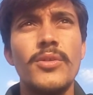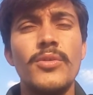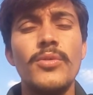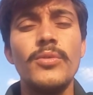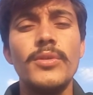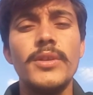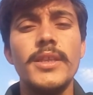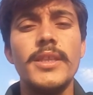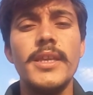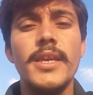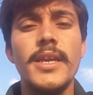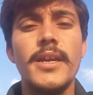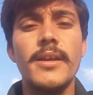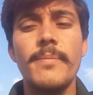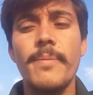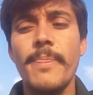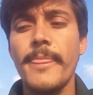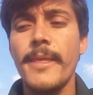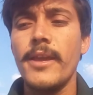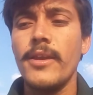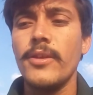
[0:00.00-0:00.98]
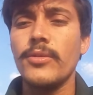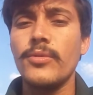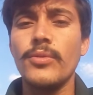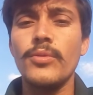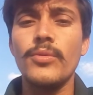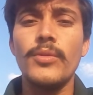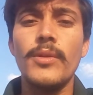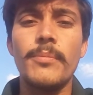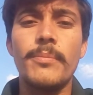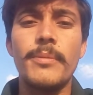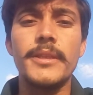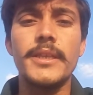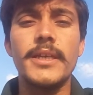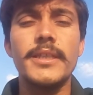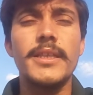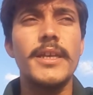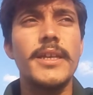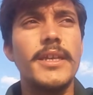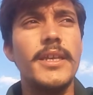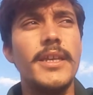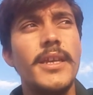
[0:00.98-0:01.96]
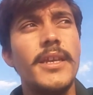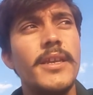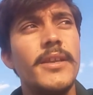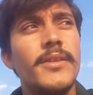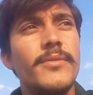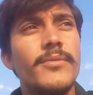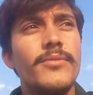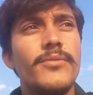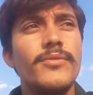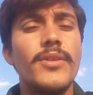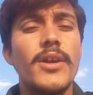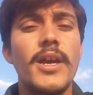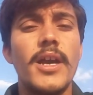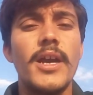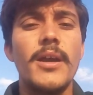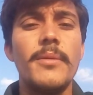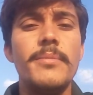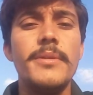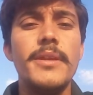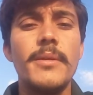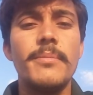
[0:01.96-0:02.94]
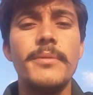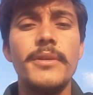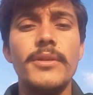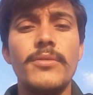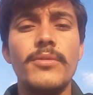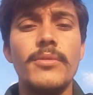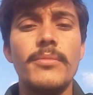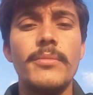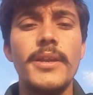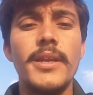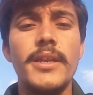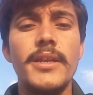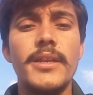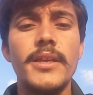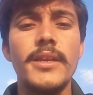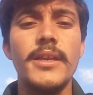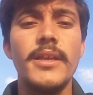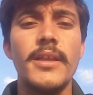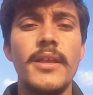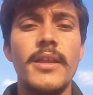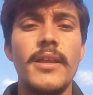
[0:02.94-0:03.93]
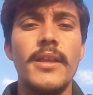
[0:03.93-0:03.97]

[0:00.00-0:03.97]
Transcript: क्यों दे दिया क्योंकि उन्हें पता था कि अभी अपनी गवर्नमेंट